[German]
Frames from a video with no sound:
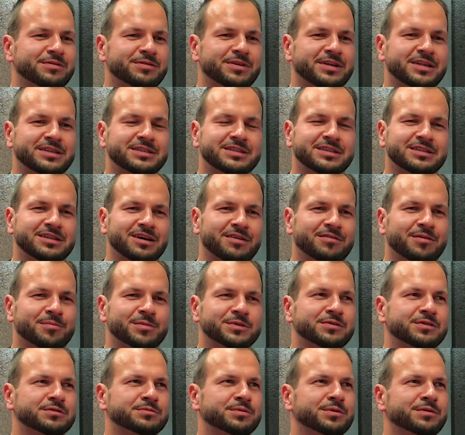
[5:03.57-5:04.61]
letztes Jahr waren wir
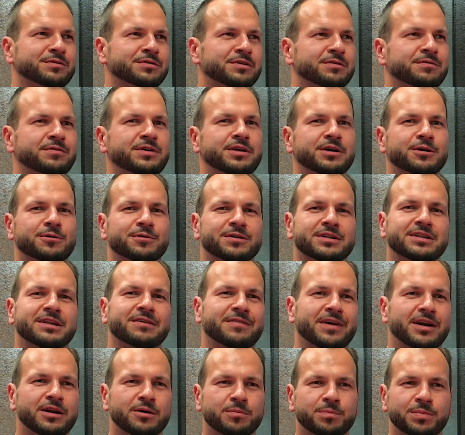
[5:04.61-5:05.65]
zum Beispiel auf der VIA
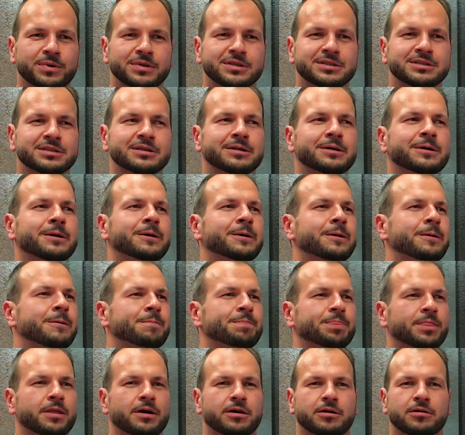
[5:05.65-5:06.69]
Developers
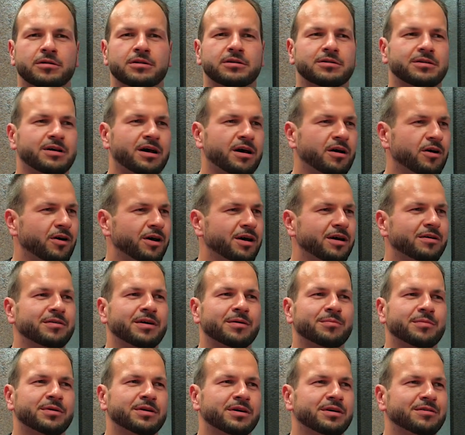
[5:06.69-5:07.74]
und äh, heuer
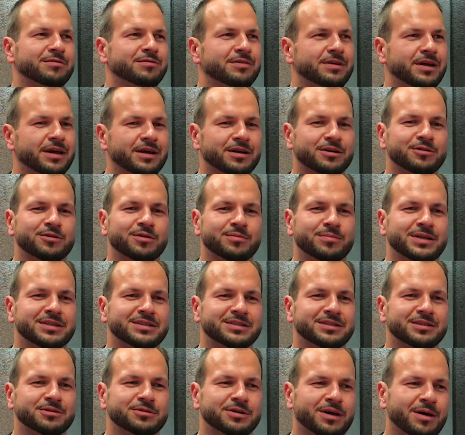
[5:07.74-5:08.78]
werden wir vielleicht nur eine
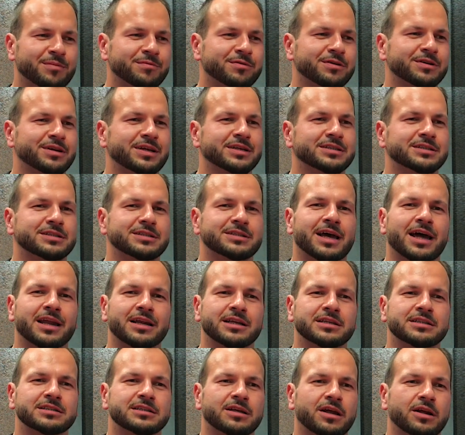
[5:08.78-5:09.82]
Messe oder Anfang nächstes
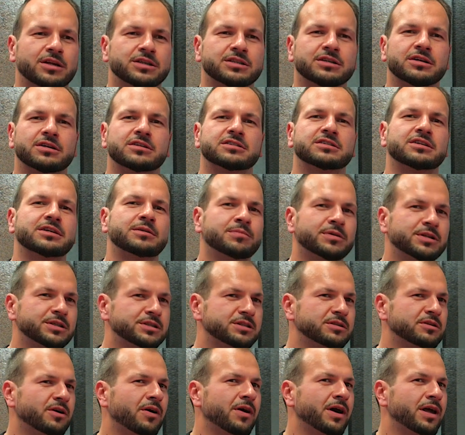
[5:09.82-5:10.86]
Jahres anschauen, also immer
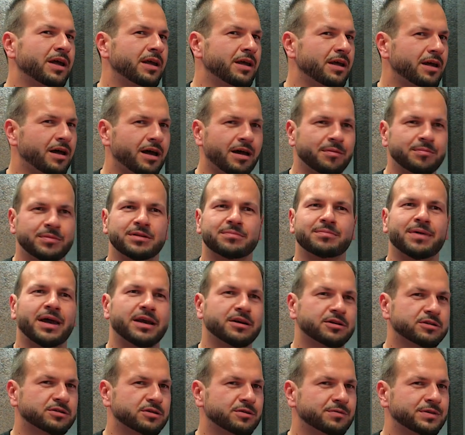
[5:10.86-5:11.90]
das Neue äh, mit
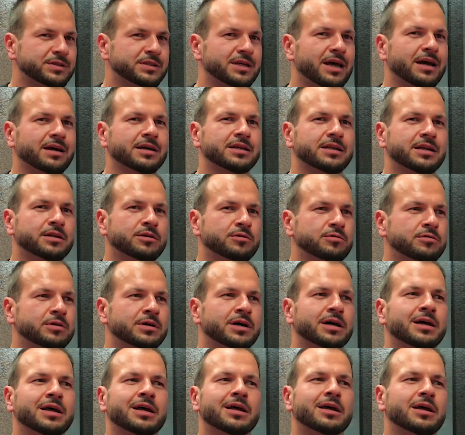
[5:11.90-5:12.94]

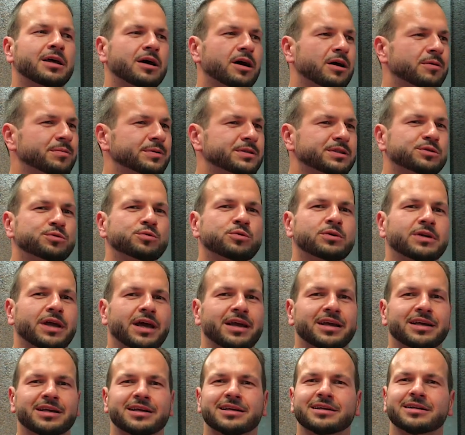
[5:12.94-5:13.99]
Microservice-Architektur, aber
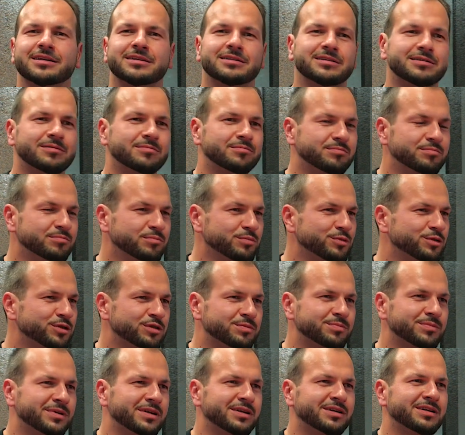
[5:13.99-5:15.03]
zugleich
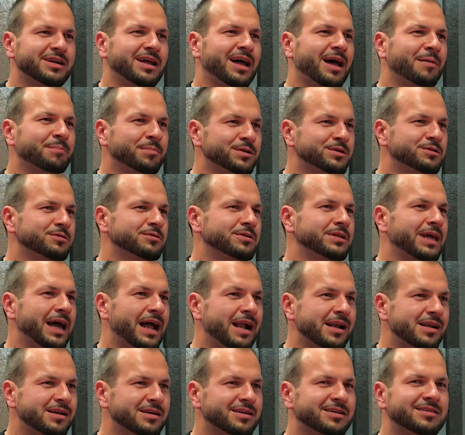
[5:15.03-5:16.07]
muss man ab und zu die
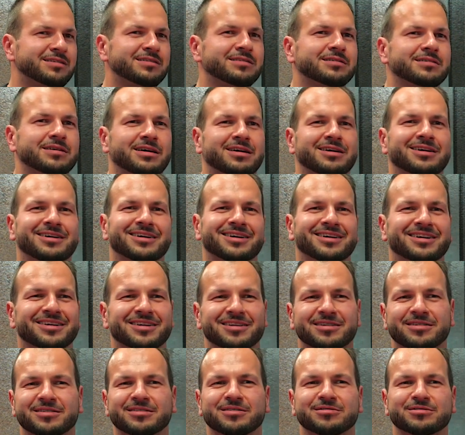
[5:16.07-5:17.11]
alten äh,
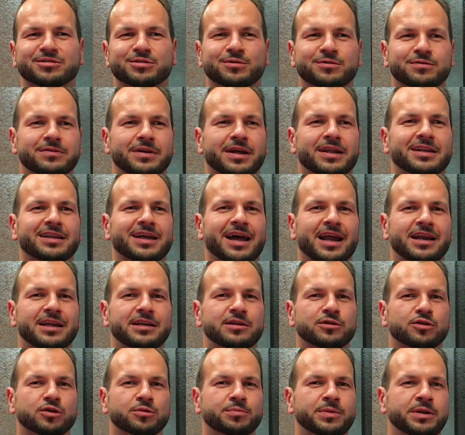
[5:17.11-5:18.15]
Softwareanteile
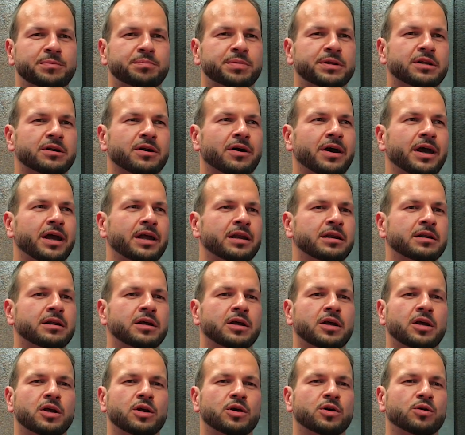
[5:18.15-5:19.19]
noch mitbetreuen
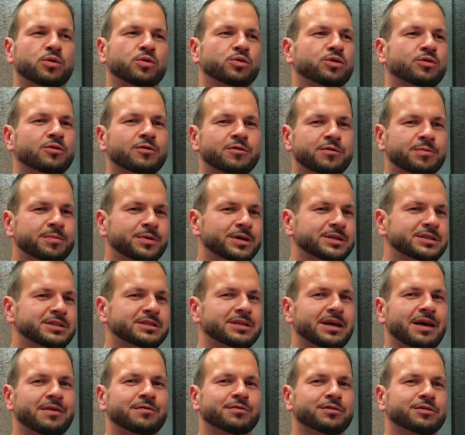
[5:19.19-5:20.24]
oder oftmals
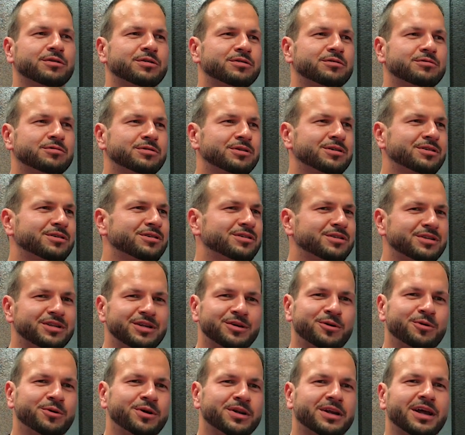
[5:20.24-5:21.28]
ist einfach durch
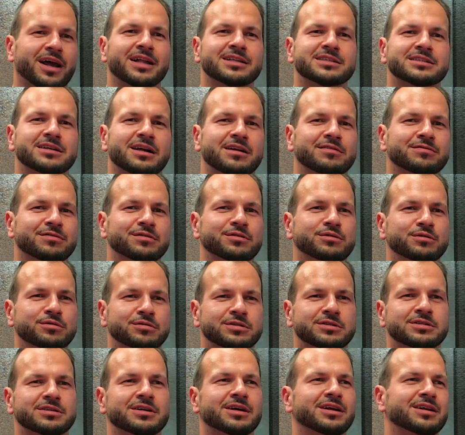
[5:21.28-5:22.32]
die höhere Anzahl von
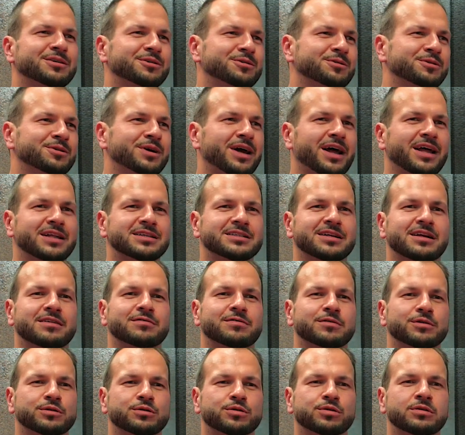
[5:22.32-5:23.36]
Nutzer, die höhere Anzahl
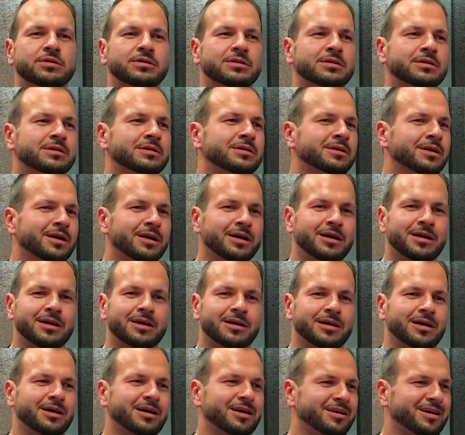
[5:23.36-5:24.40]
von Kunden,
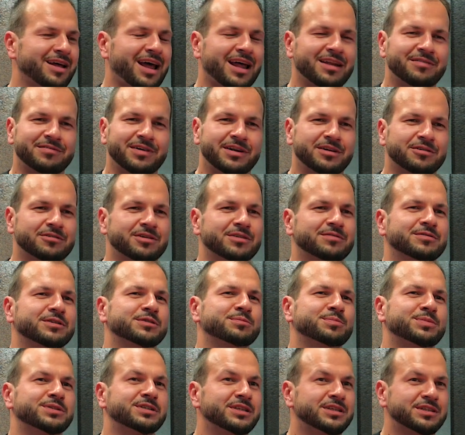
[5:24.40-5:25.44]
äh, Anwendungen,
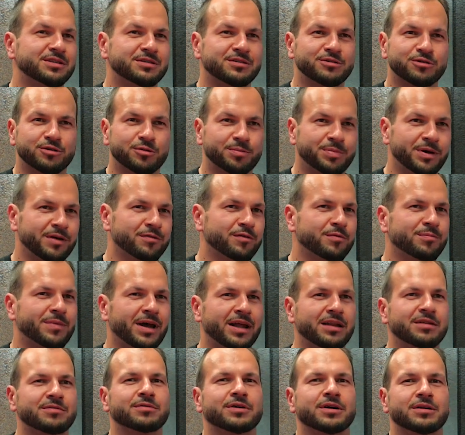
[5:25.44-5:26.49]
was bis jetzt noch
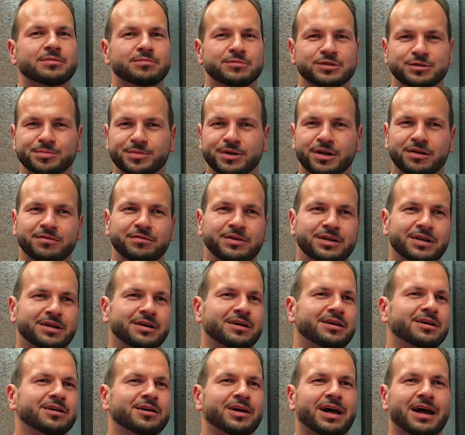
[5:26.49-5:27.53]
performant waren, muss man dann
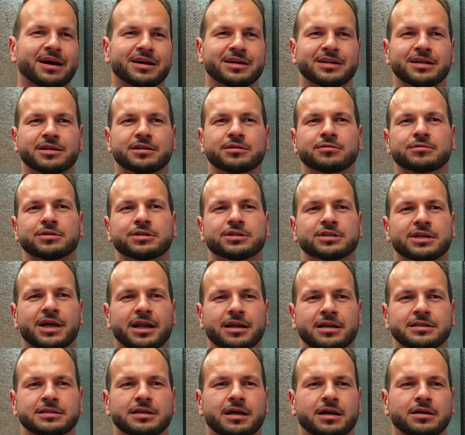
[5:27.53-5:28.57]
wieder architektonisch
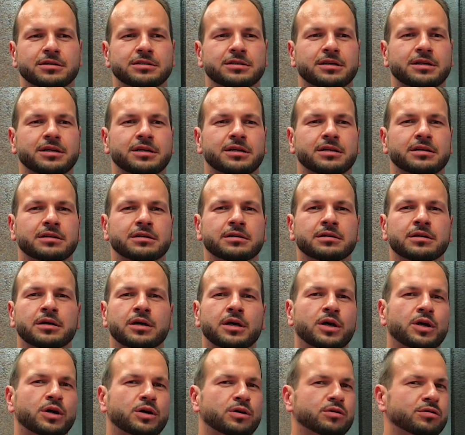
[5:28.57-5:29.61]
anders ausrichten
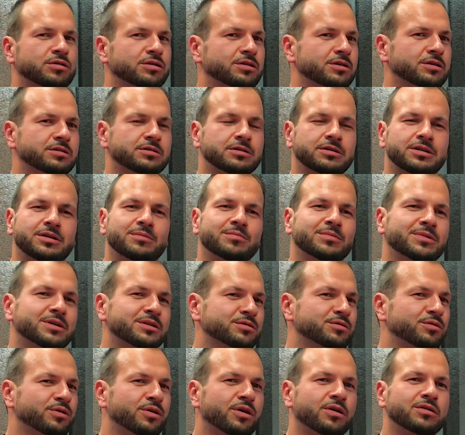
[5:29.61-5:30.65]
und da ist halt immer
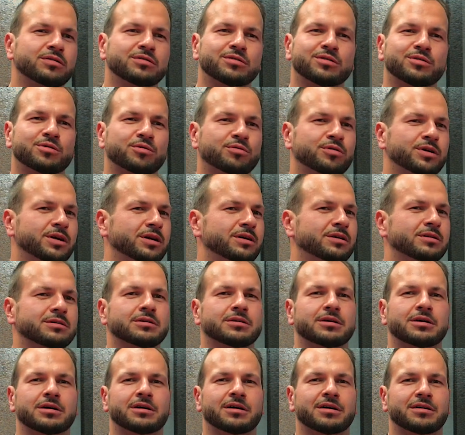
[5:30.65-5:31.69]
so
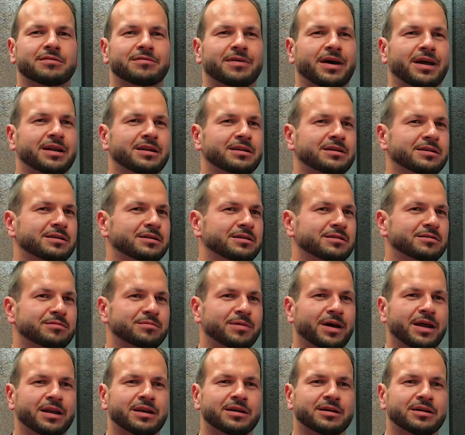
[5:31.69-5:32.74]
ongoing äh, weiter und
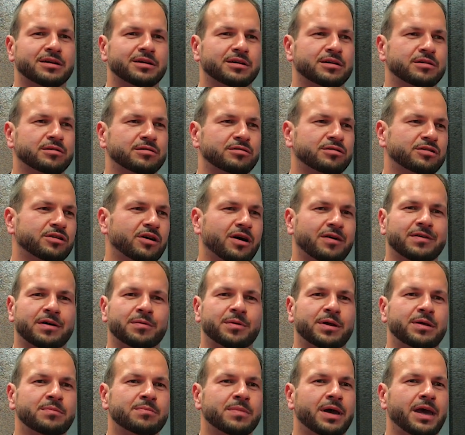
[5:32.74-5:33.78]
weiter und da
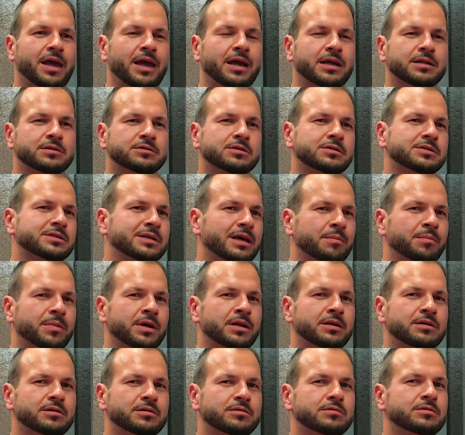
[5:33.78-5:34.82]
arbeiten wir immer eng
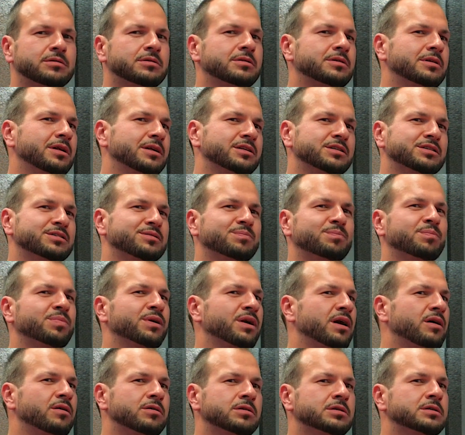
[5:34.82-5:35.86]
zusammen und das
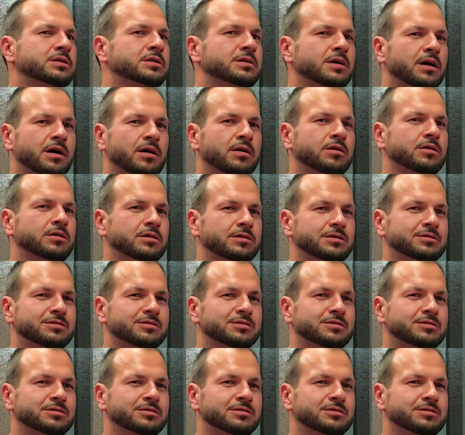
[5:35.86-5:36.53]
braucht's auch.